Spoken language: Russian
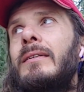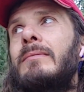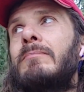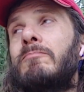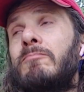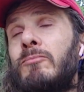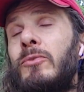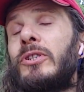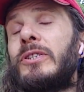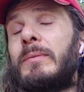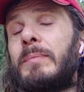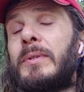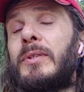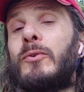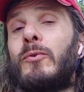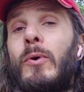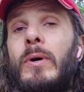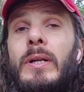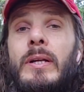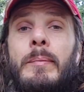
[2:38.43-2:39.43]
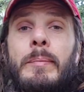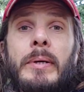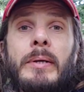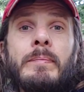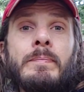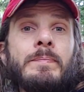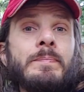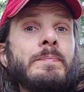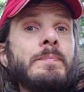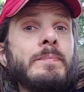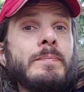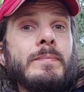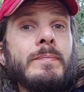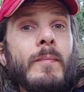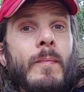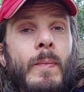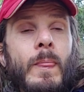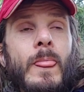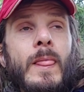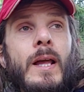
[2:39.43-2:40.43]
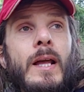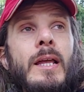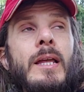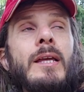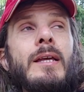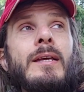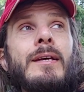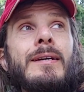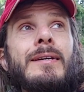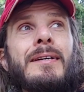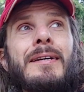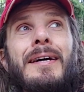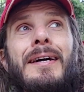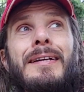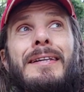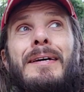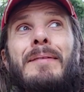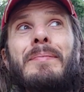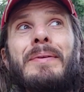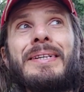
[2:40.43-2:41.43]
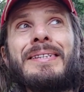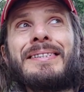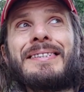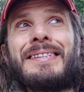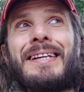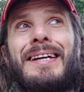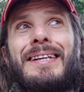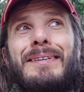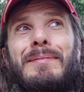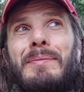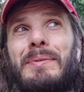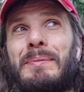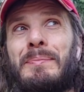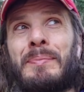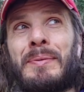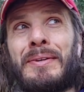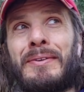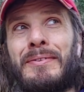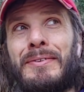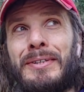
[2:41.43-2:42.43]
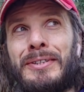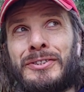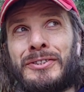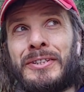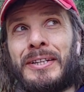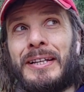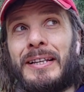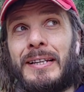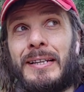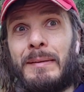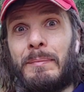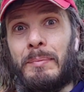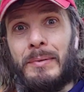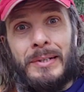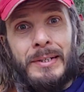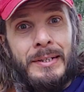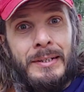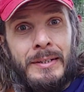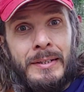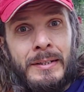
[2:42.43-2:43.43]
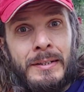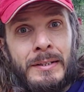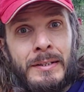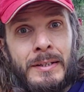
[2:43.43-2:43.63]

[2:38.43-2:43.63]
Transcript: Может быть, дуалипа. И она перестала быть привычной липой.